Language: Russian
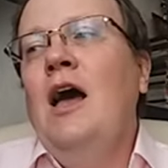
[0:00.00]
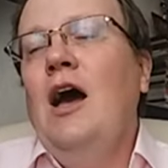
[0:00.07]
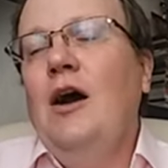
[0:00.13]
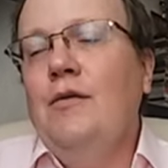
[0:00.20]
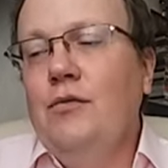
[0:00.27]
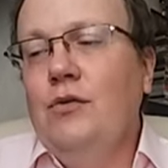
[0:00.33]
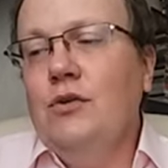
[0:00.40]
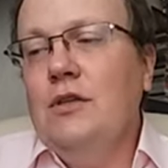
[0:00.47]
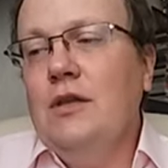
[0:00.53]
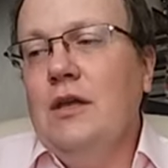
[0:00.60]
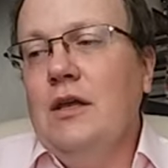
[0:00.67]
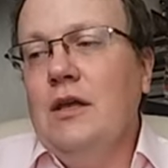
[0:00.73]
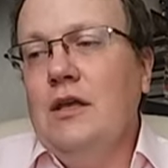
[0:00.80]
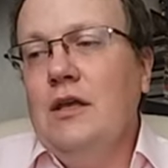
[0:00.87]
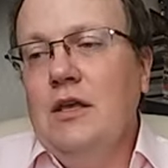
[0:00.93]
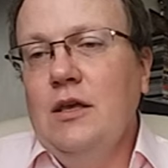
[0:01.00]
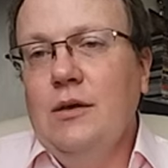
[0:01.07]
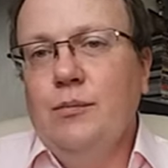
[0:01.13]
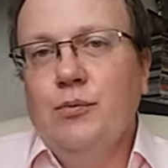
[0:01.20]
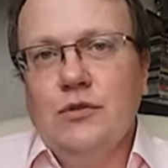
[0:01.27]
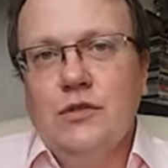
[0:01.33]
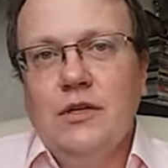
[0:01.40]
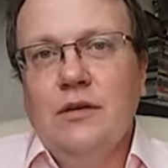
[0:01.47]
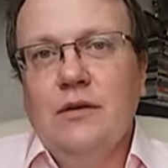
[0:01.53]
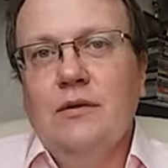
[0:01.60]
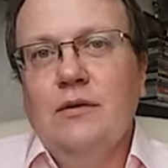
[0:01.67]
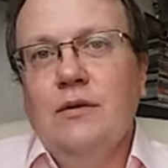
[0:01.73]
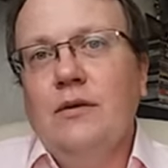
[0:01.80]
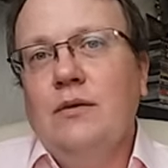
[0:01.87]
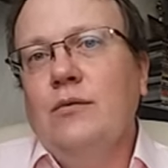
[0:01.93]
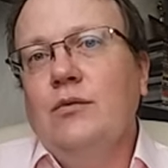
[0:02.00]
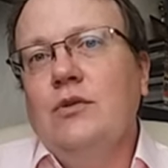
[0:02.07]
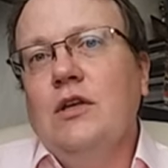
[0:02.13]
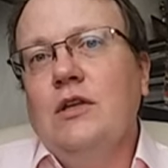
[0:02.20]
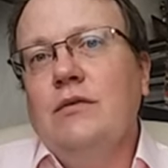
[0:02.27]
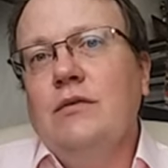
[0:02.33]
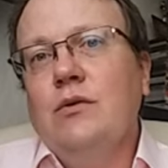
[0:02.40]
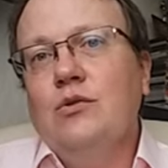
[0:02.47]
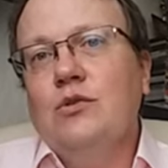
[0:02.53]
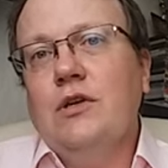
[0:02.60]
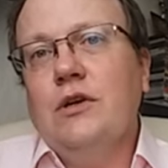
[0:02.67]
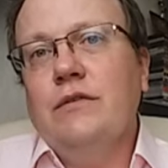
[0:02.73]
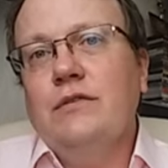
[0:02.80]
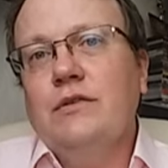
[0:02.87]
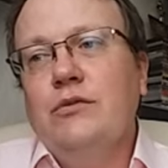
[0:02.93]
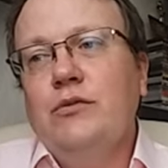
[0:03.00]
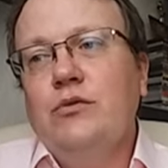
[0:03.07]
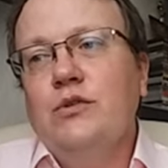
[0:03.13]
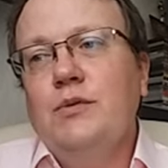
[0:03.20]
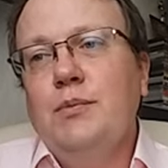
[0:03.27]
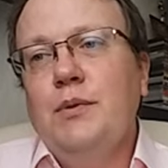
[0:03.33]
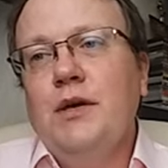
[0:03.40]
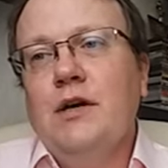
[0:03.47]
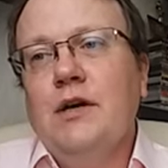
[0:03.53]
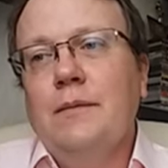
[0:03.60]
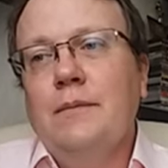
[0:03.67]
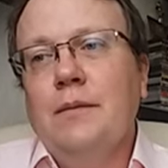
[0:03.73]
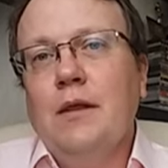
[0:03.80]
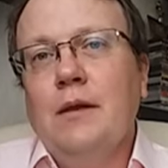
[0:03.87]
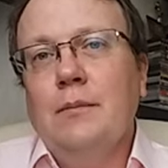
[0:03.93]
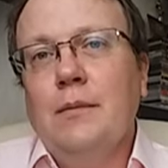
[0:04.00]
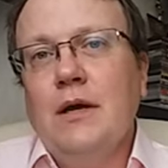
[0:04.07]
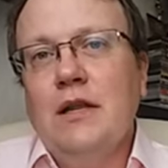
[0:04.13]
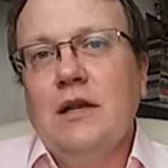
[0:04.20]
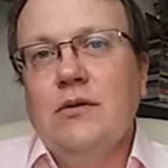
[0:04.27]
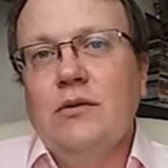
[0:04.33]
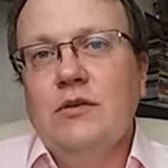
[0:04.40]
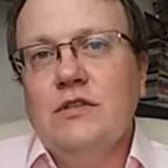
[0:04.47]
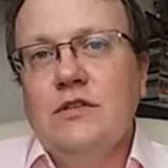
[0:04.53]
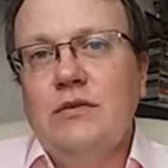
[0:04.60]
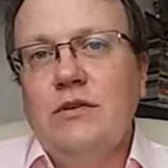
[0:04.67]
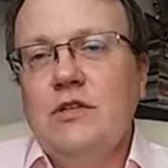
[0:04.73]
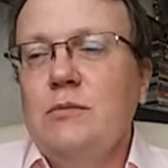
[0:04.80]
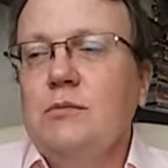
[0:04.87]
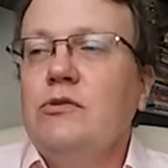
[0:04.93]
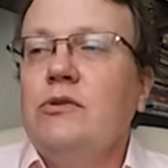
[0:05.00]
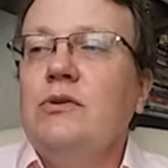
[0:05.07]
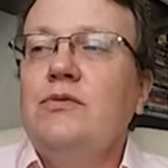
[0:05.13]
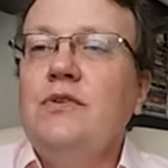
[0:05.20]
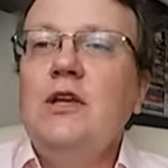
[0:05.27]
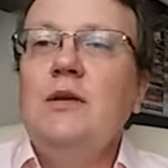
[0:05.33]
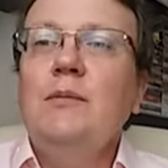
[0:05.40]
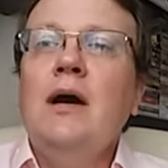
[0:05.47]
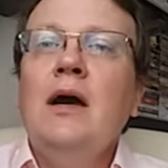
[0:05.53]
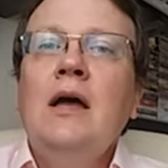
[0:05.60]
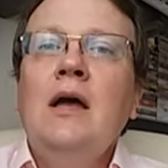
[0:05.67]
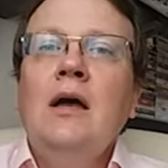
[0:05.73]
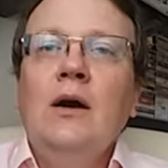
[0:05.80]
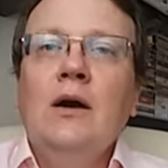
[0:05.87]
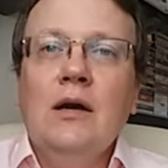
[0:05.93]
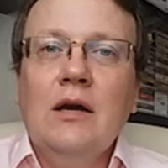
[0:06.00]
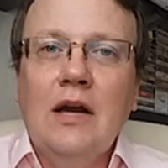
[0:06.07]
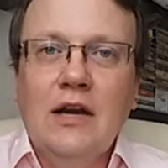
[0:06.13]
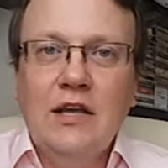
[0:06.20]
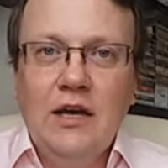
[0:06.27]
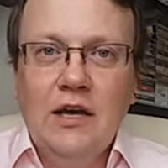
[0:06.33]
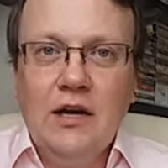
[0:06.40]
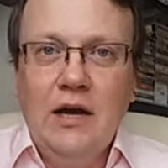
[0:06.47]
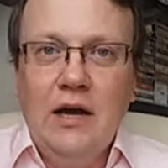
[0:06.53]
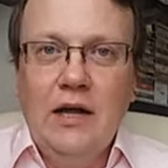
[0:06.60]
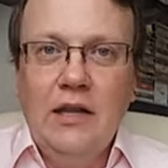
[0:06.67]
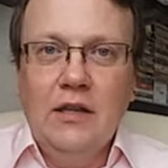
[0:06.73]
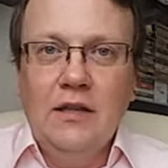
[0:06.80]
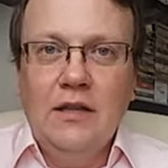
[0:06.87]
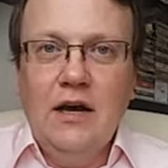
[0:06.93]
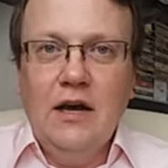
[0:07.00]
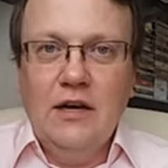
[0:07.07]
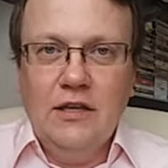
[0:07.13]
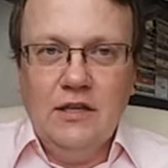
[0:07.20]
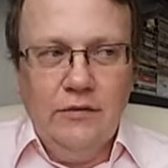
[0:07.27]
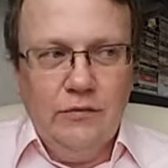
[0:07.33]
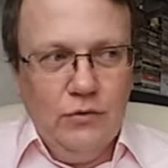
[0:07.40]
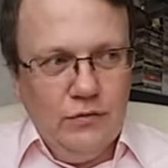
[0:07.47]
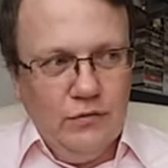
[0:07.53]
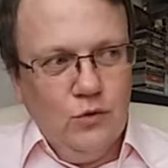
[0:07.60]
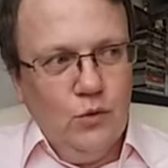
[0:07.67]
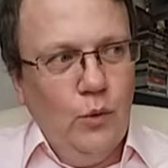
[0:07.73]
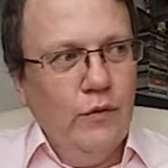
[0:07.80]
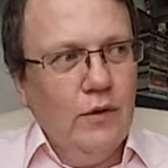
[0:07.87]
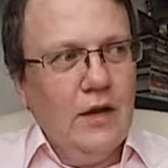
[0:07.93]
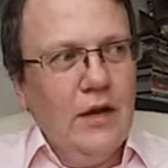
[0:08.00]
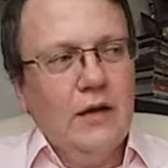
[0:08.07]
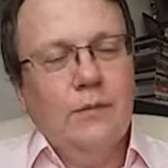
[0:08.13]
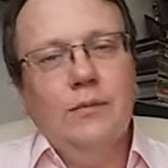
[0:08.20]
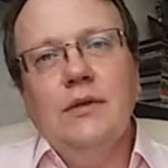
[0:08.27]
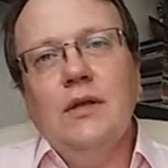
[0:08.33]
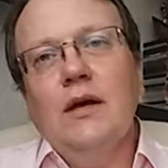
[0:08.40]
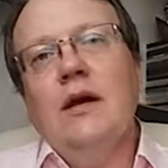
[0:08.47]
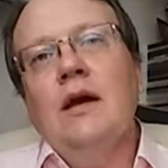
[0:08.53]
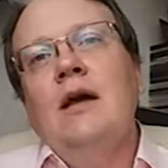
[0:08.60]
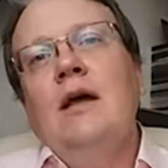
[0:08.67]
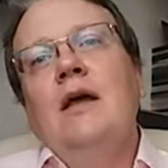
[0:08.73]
Вот, и после вот этого оскаровского успеха маленького независимого фильма Э, карьера Алана Аркина вот снова как бы так